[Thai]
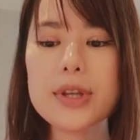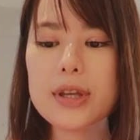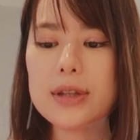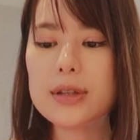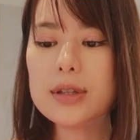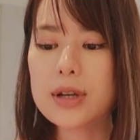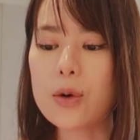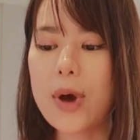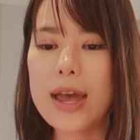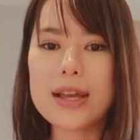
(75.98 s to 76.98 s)
วที่เหลือ
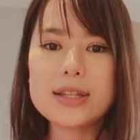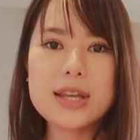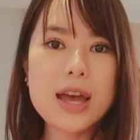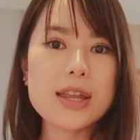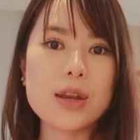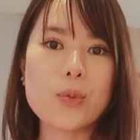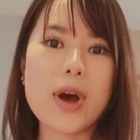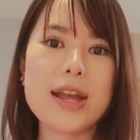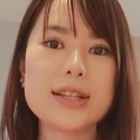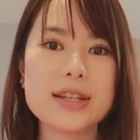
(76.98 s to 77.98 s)
ไว้แช่เย็น
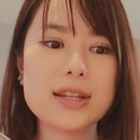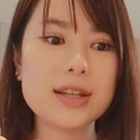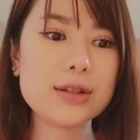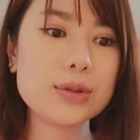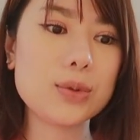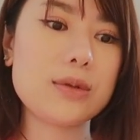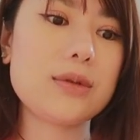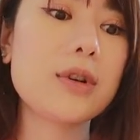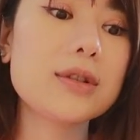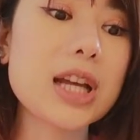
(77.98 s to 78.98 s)
ไว้จะดีที่สุด
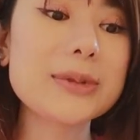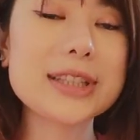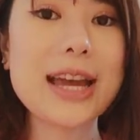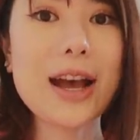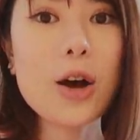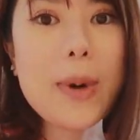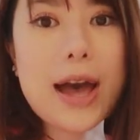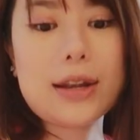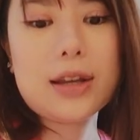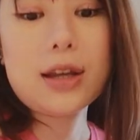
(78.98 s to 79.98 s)
เนาะตามสไตล์ข้าว
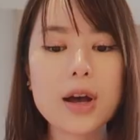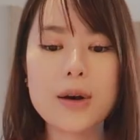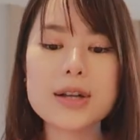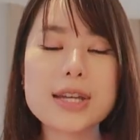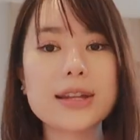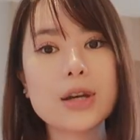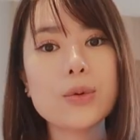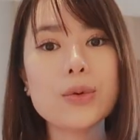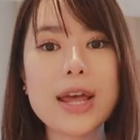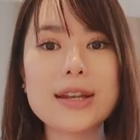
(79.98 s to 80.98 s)
ผัดแล้วเขาใช้เต้า
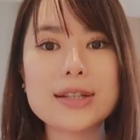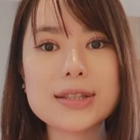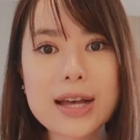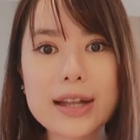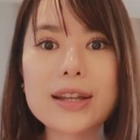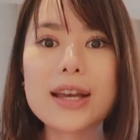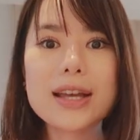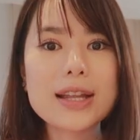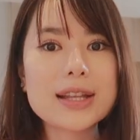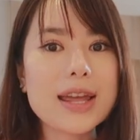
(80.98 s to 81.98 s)
หู้แทนเนื้อสัตว์
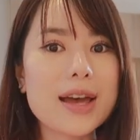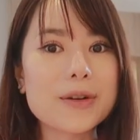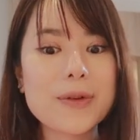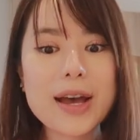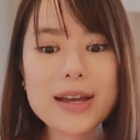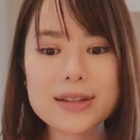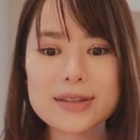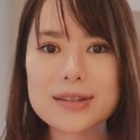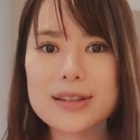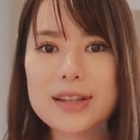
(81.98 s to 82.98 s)
แต่ฝ้าย
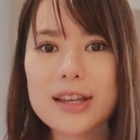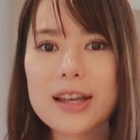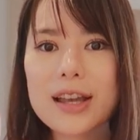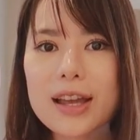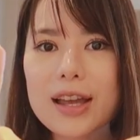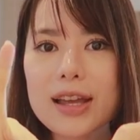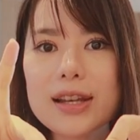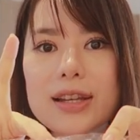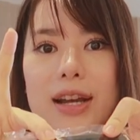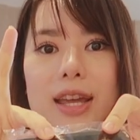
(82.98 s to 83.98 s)

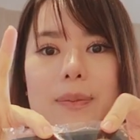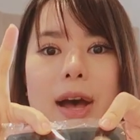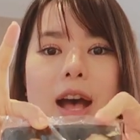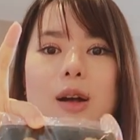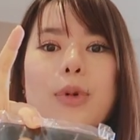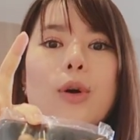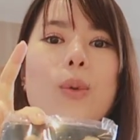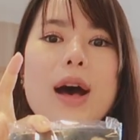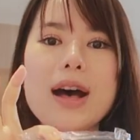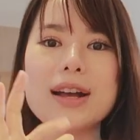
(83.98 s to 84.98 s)
เลือกเห็ดมาเพราะ
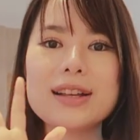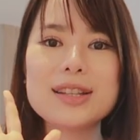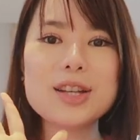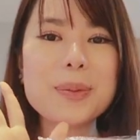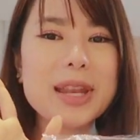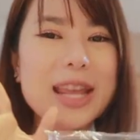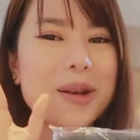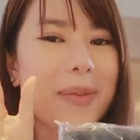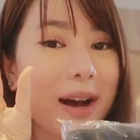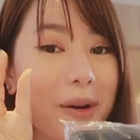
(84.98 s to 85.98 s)
ว่าชอบกินเห็
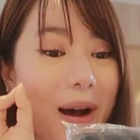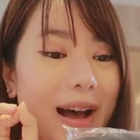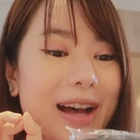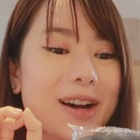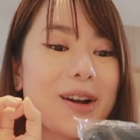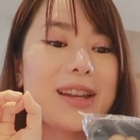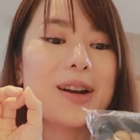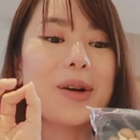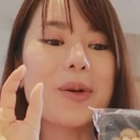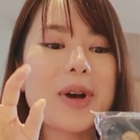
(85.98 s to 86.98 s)
ดมากกว่าก็เลย
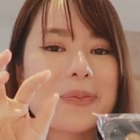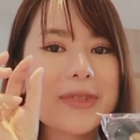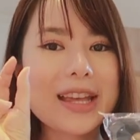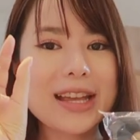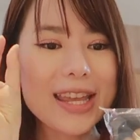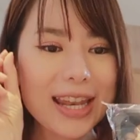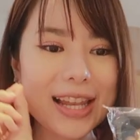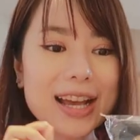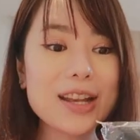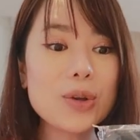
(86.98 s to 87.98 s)
ขอแบบเห็ด
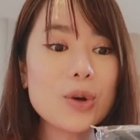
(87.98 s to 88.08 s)
ละกัน